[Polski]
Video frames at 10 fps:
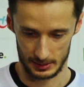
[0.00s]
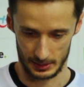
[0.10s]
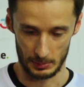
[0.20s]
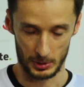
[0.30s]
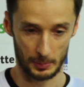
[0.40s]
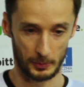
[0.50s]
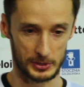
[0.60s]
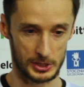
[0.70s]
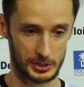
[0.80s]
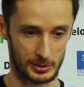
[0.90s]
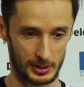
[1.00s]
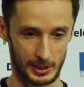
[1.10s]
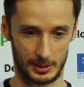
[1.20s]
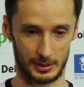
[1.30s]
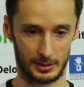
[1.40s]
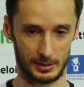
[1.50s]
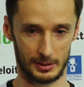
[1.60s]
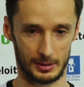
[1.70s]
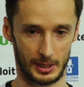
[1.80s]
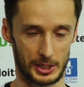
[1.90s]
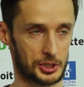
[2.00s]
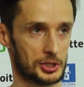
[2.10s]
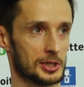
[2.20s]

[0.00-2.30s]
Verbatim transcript: Ja mogę powiedzieć tylko jeszcze,